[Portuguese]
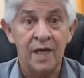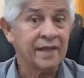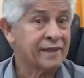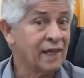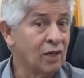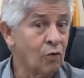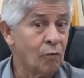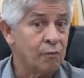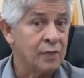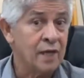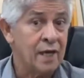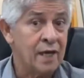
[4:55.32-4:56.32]
Então,
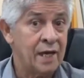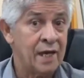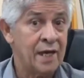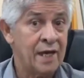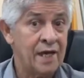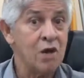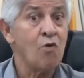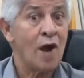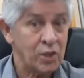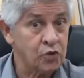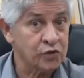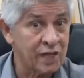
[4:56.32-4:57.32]
é, eu
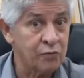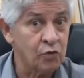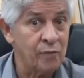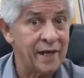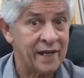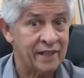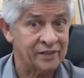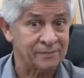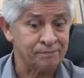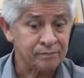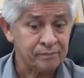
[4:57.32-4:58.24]
acho que o servidor merece.